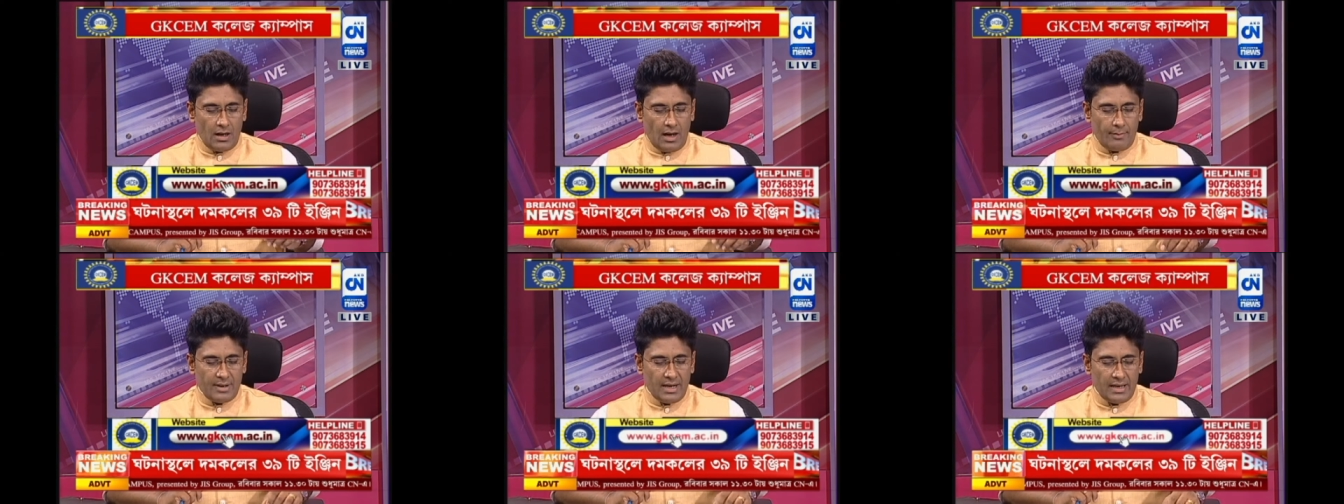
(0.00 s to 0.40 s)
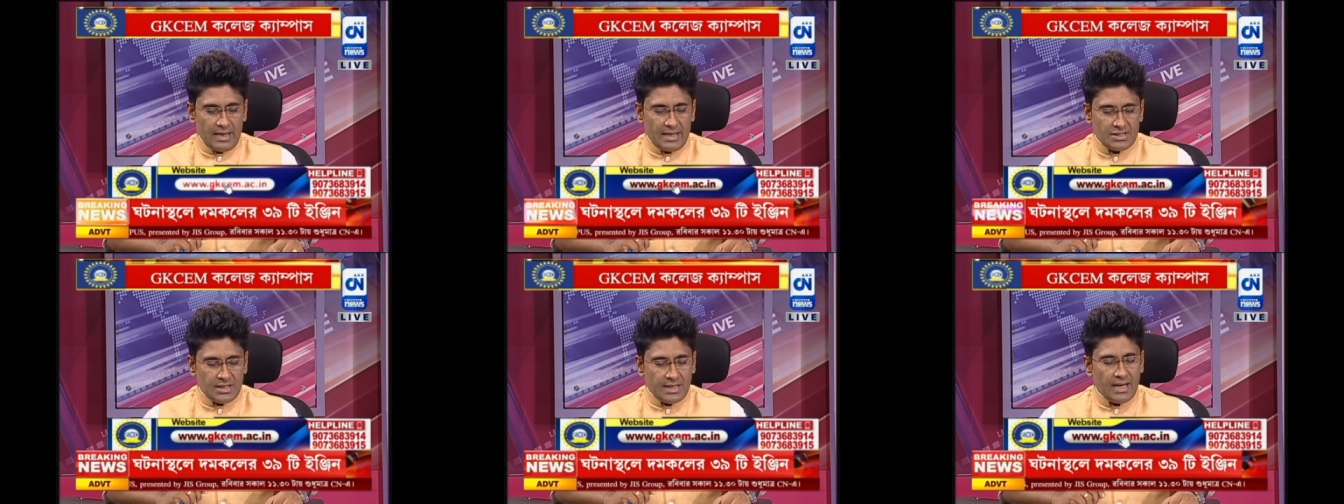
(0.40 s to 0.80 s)
আমরা
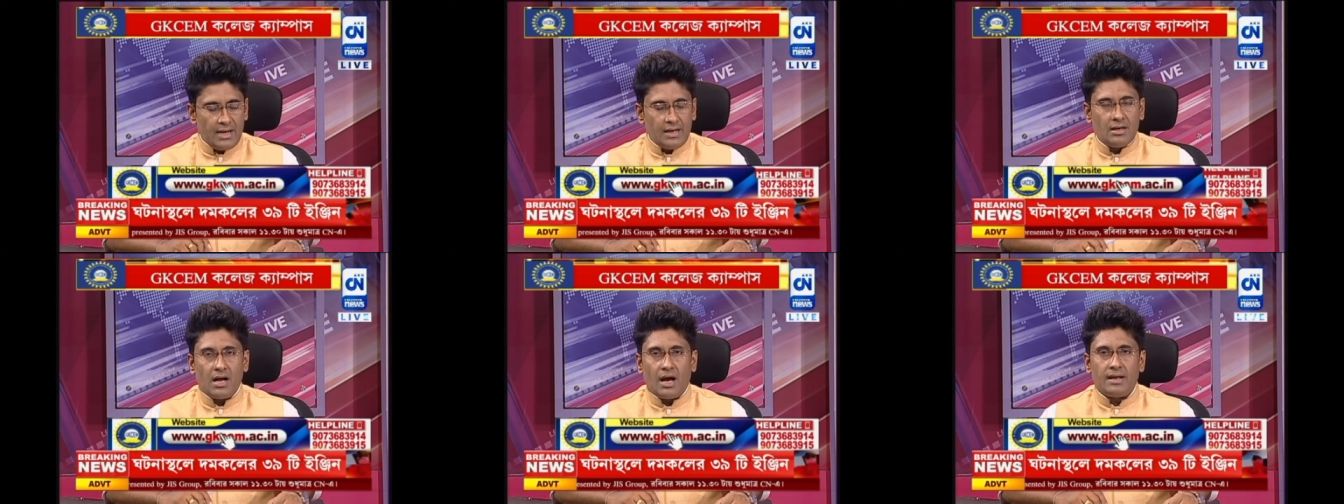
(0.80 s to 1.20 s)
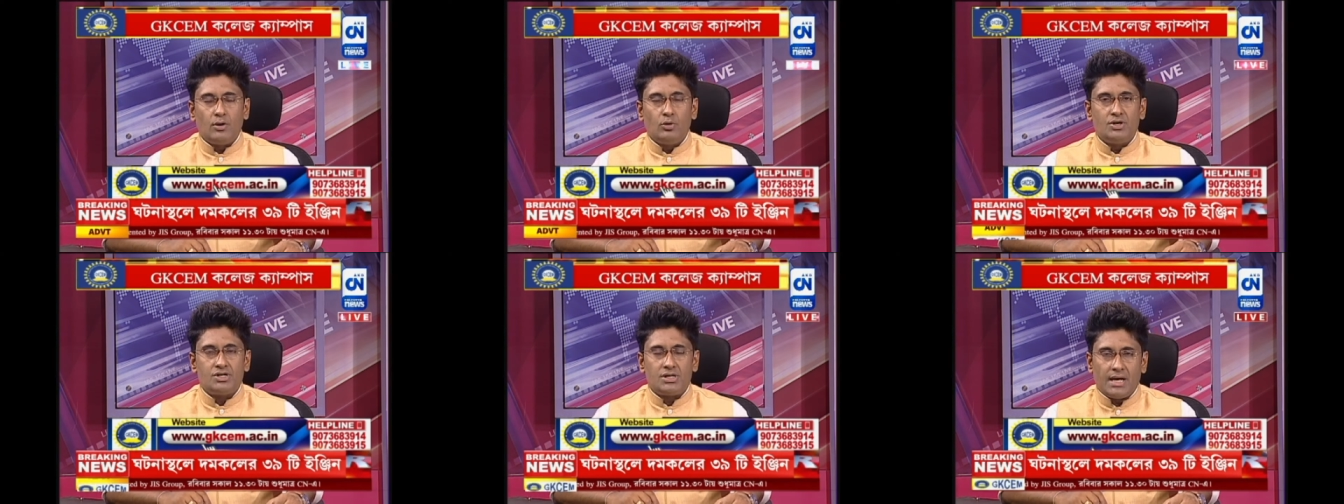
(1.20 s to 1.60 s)
ইঞ্জিনিয়ারিং
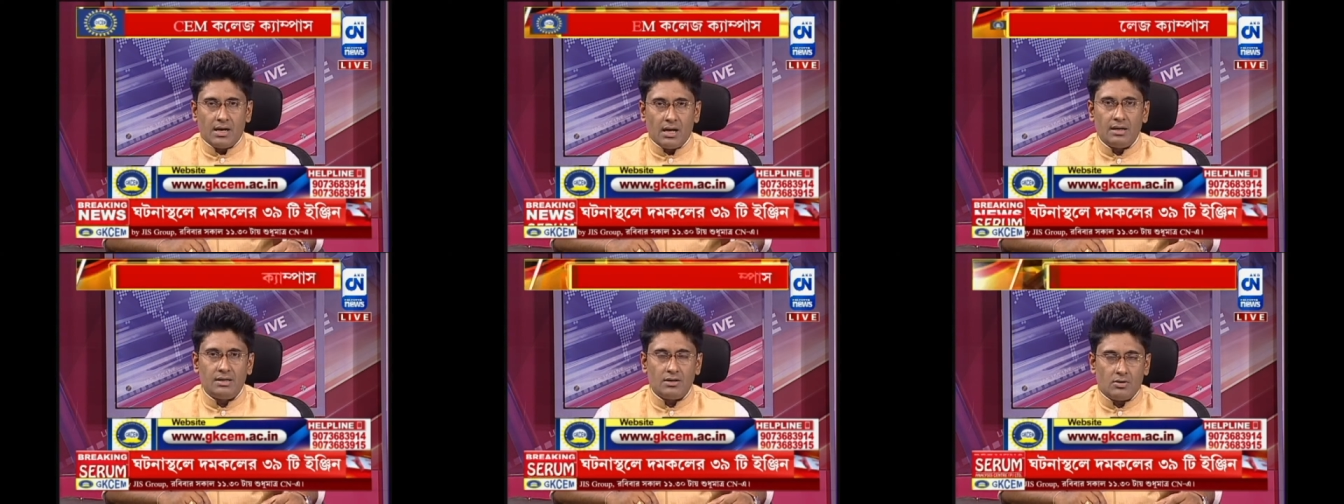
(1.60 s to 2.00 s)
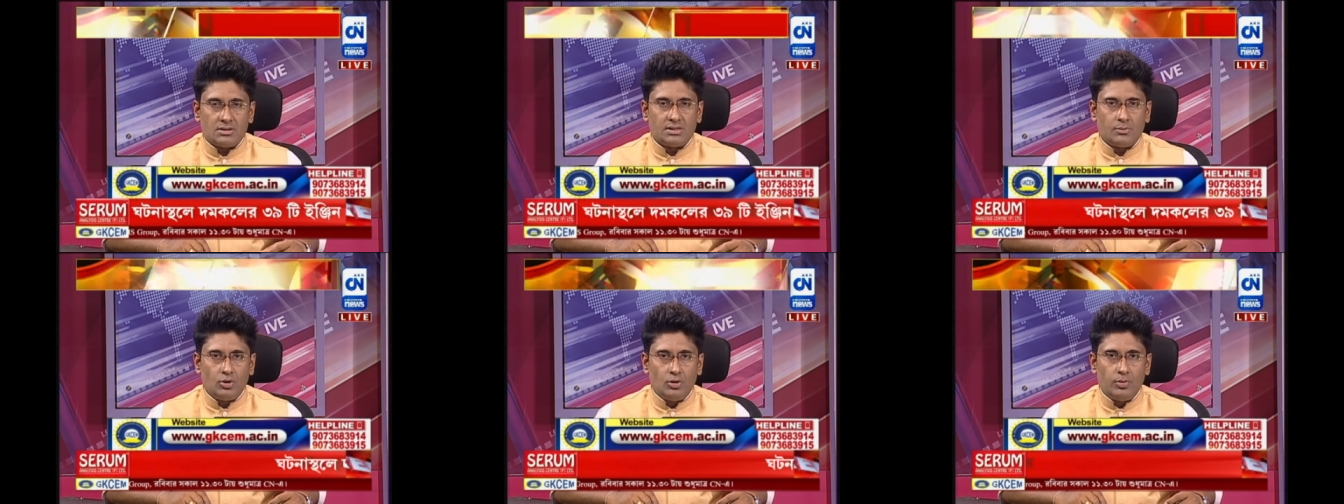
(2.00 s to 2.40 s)
কারিগরি শিক্ষা নিয়ে
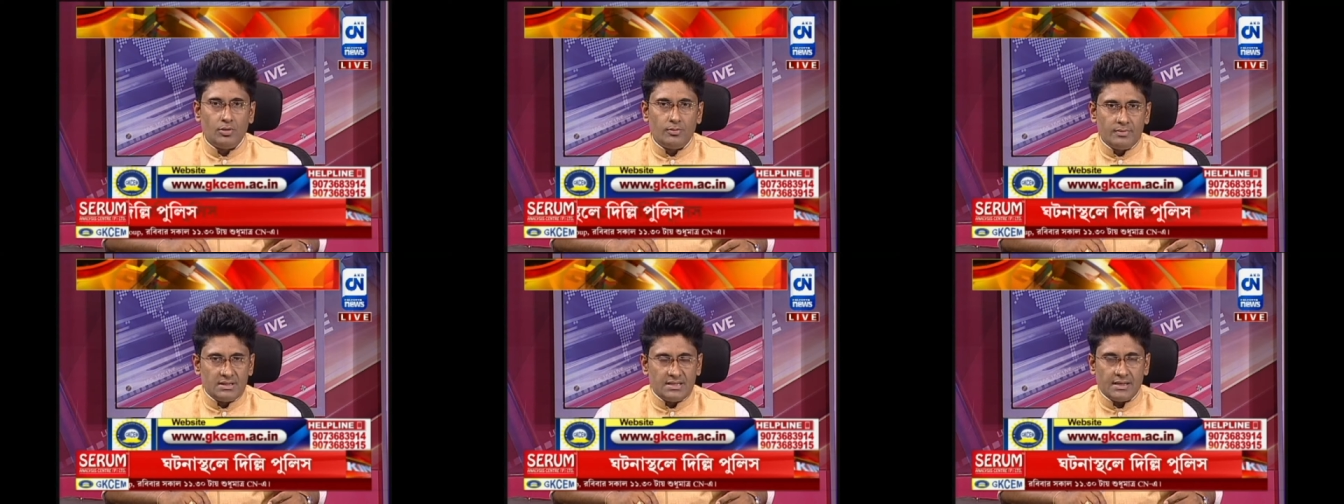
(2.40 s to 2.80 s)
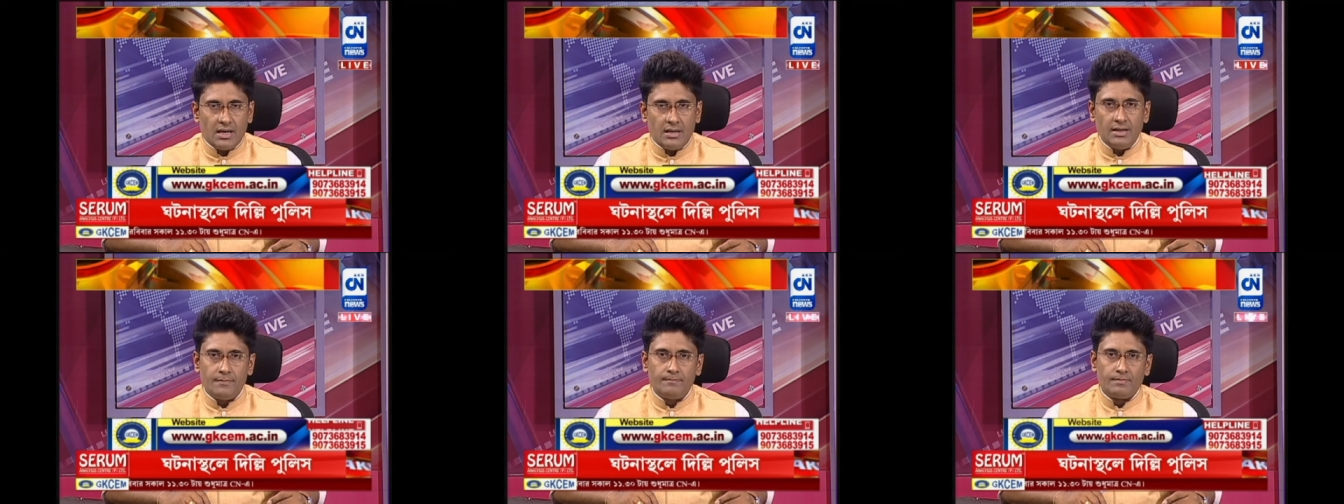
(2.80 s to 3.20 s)
কথা বলবো
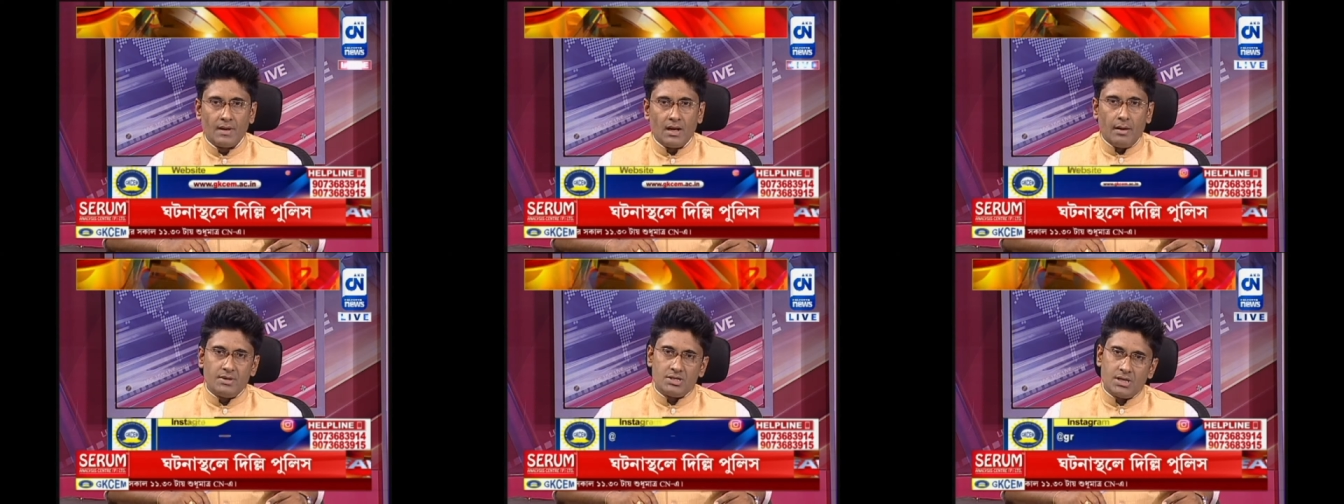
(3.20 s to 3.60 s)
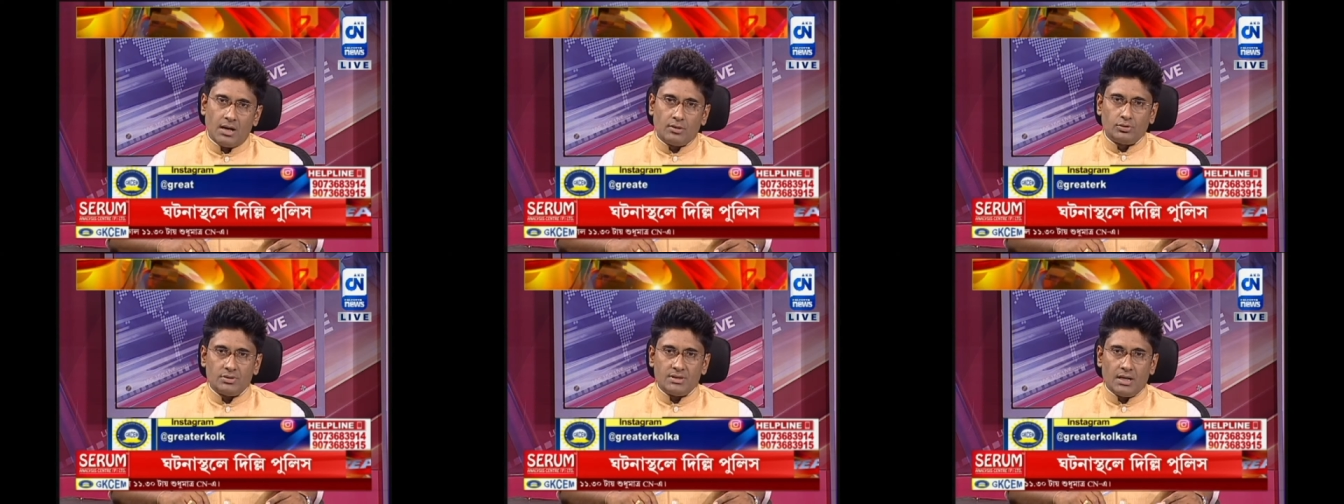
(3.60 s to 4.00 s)
বেসিক্যালি আমি
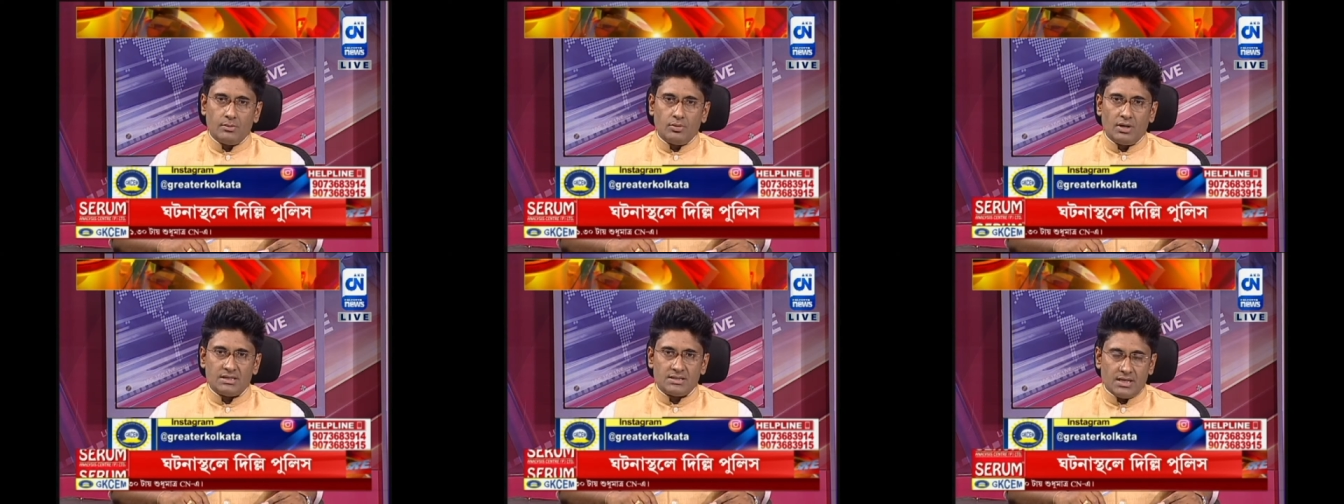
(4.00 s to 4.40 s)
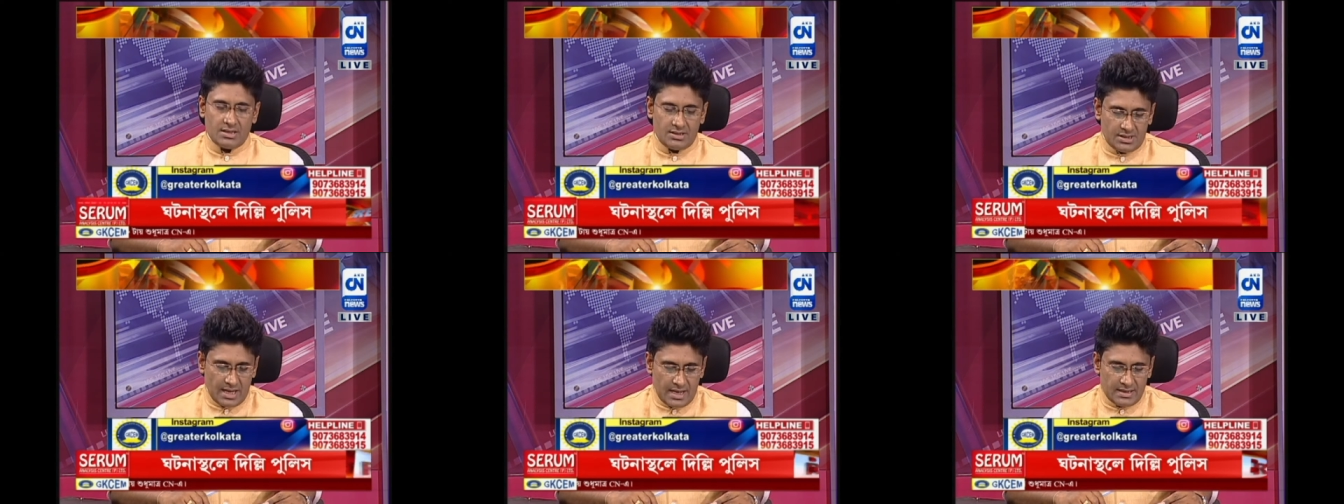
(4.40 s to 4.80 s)
স্বাগত জানাবো আজকের
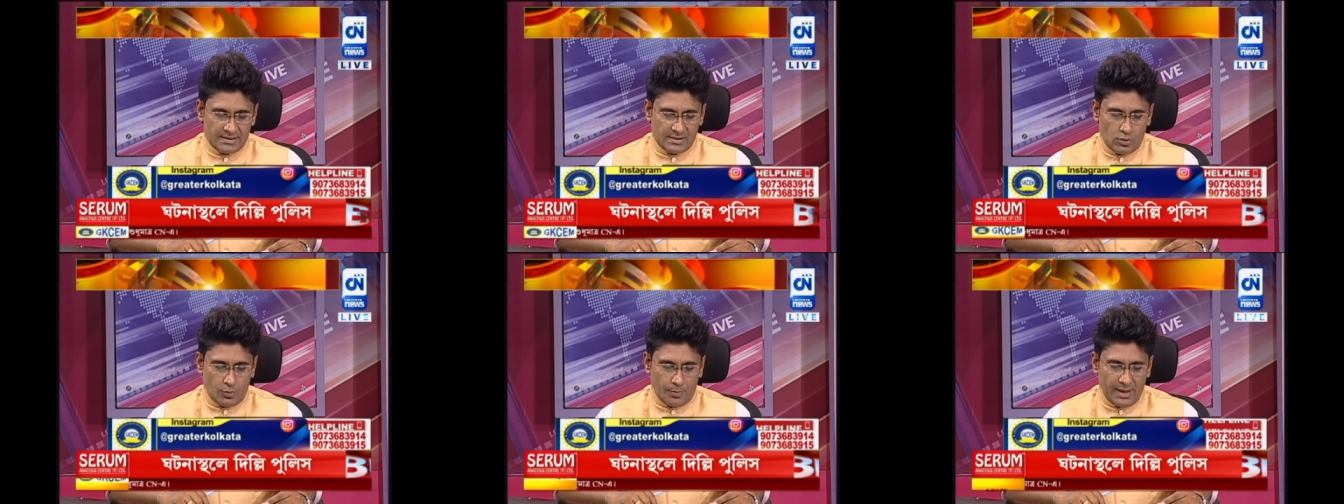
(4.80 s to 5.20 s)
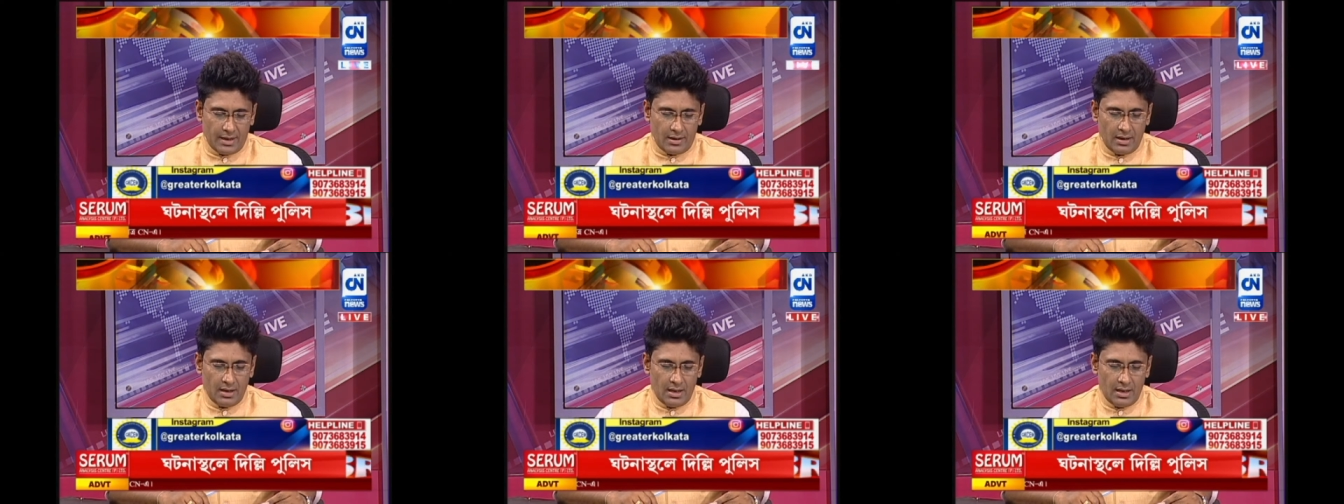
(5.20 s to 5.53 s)
জেআইএস গ্রুপের